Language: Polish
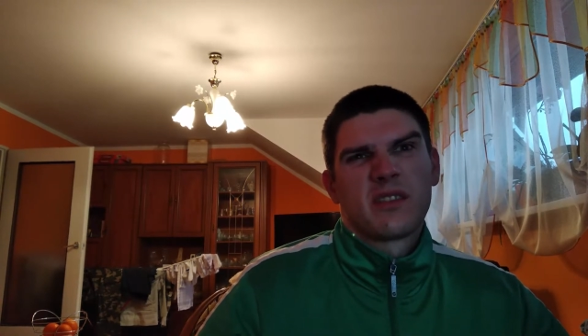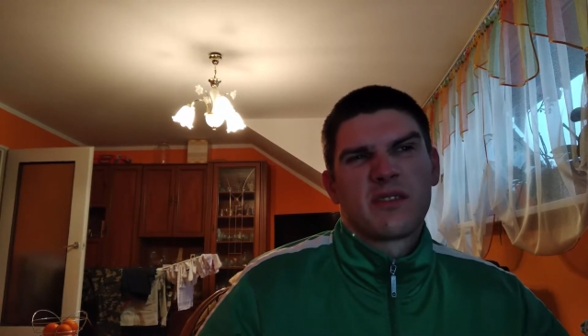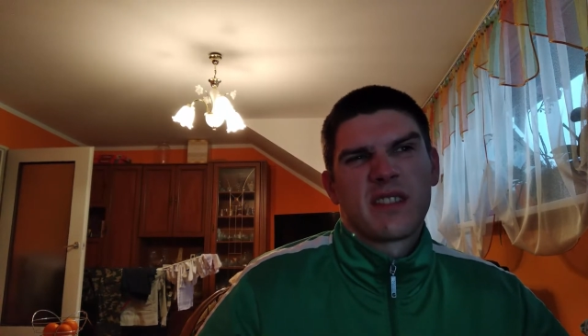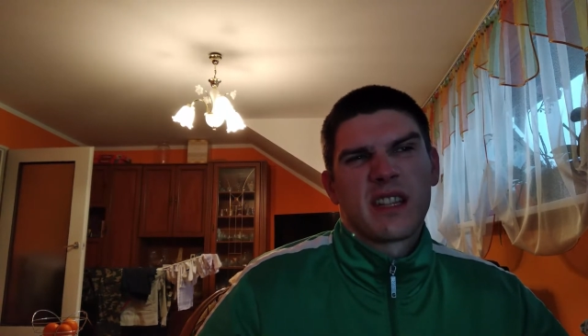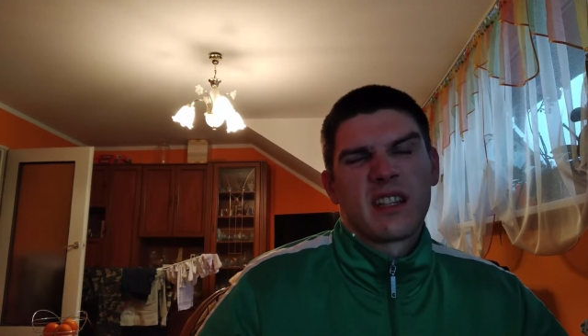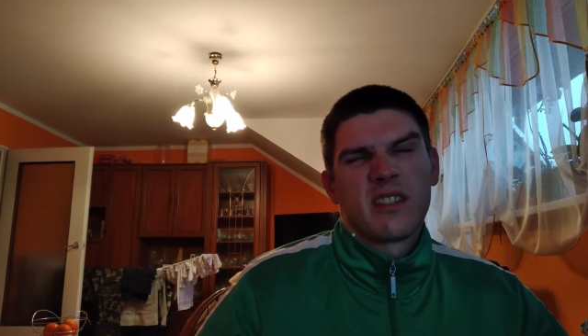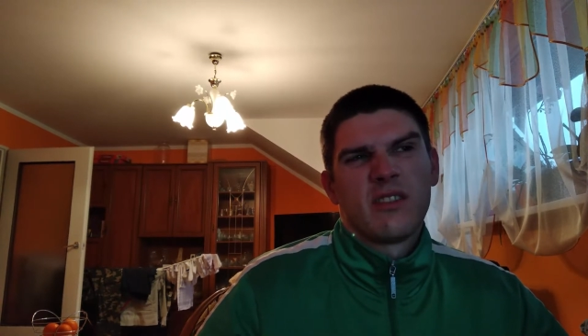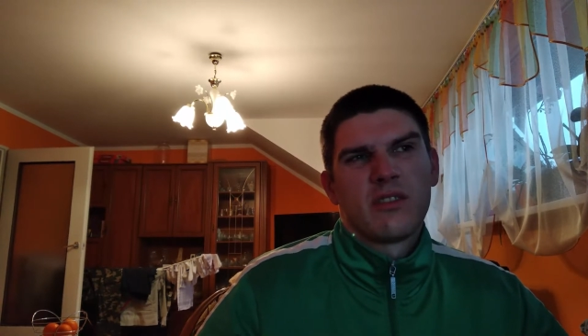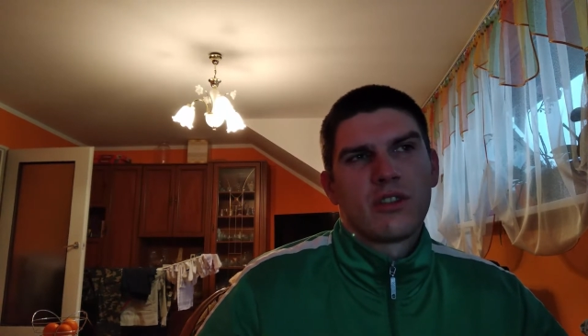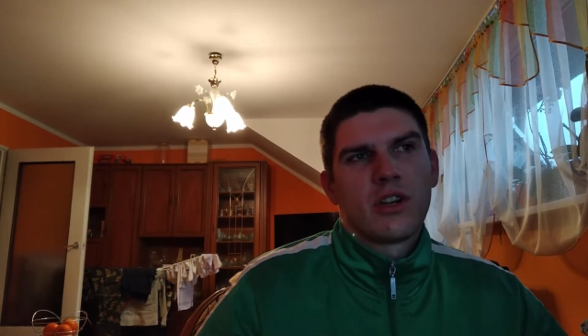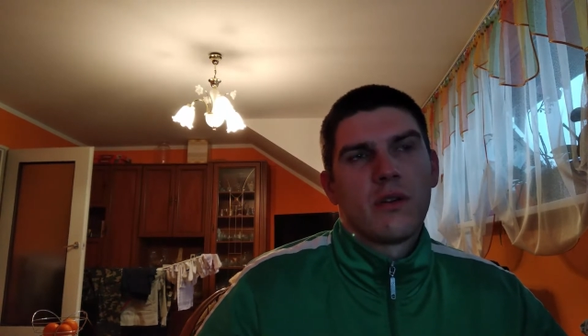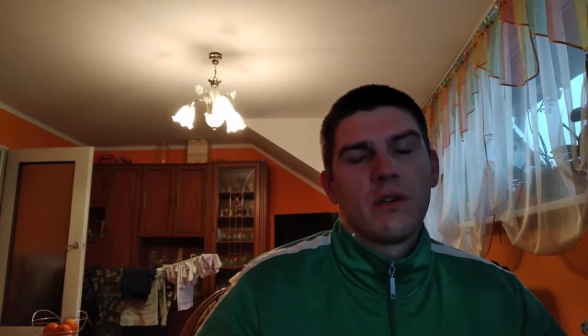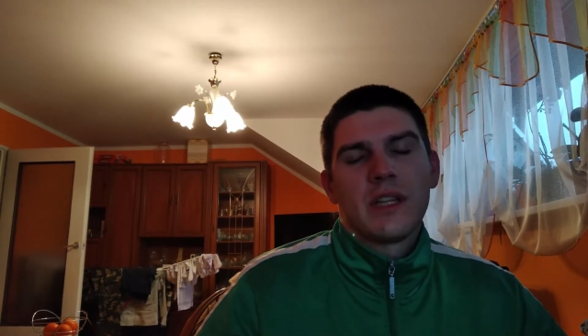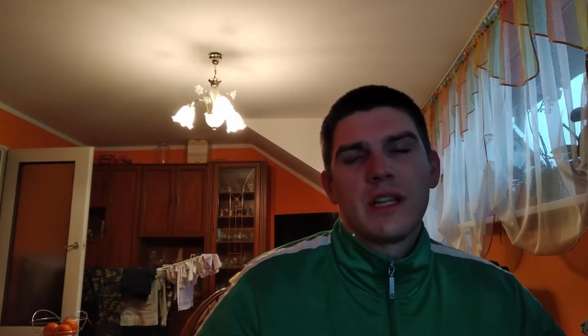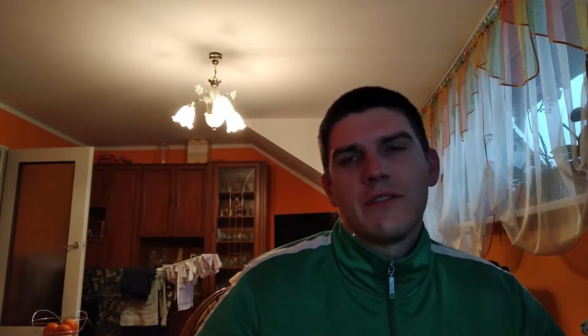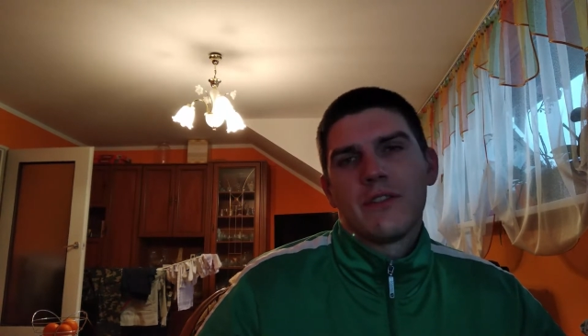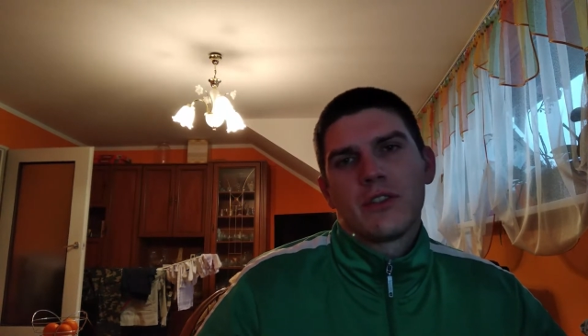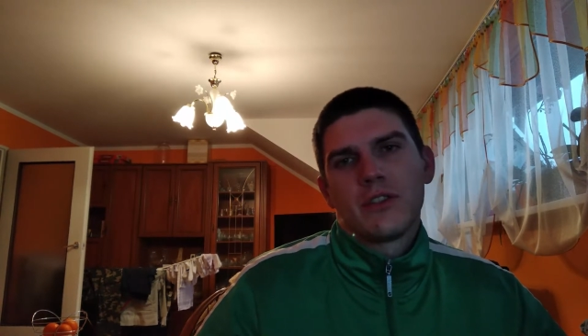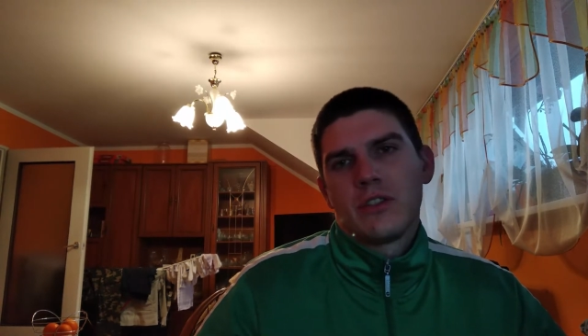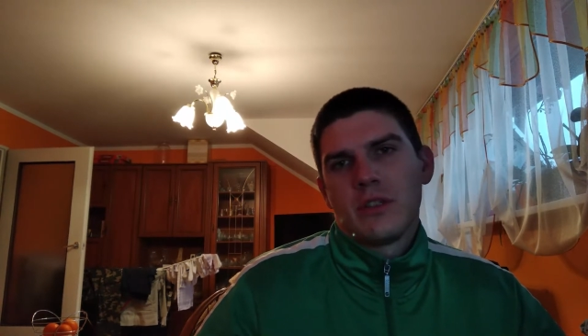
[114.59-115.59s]
tak około
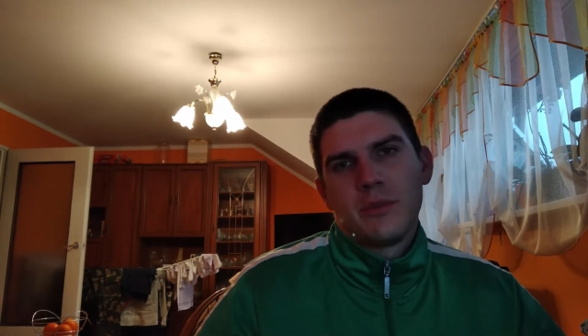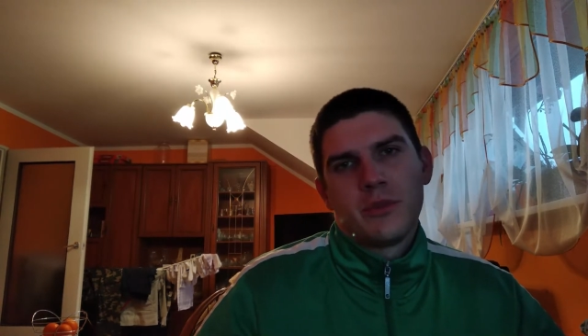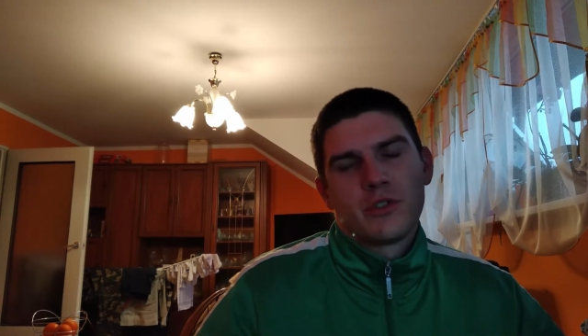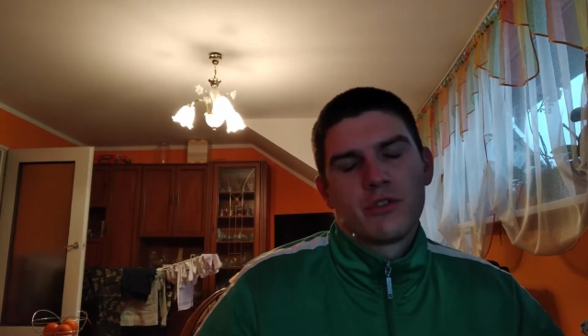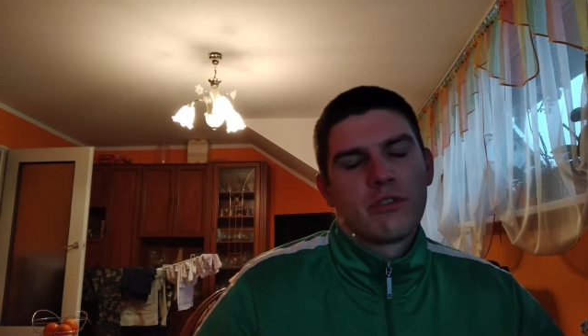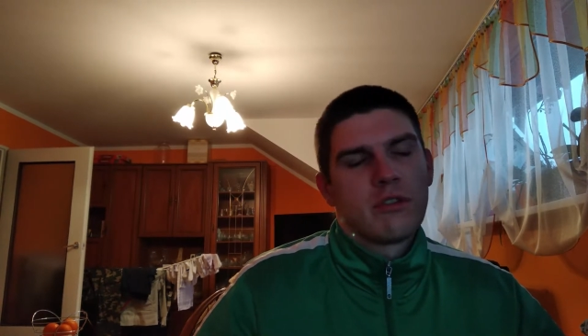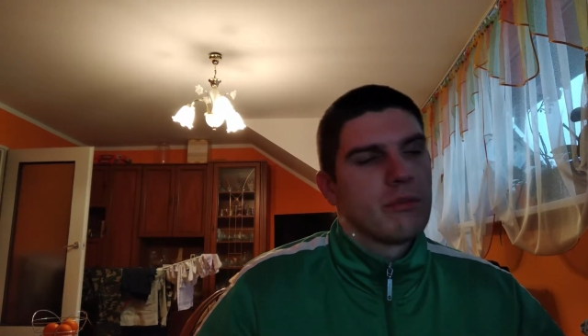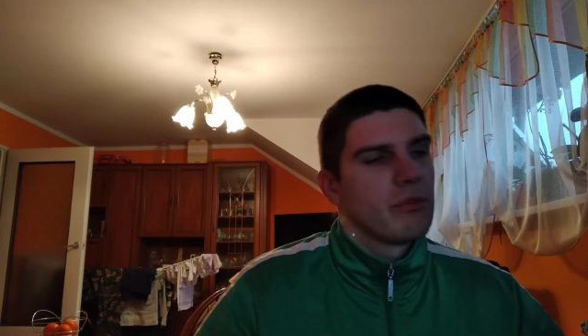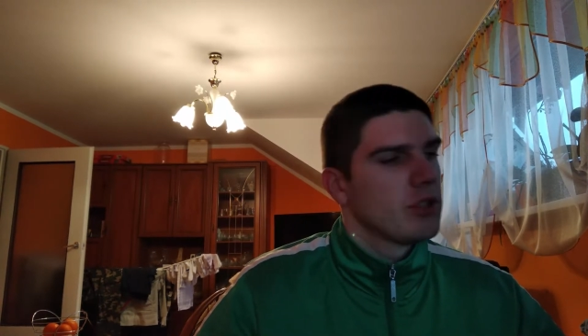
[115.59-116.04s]
nawet go nie mierzyłem,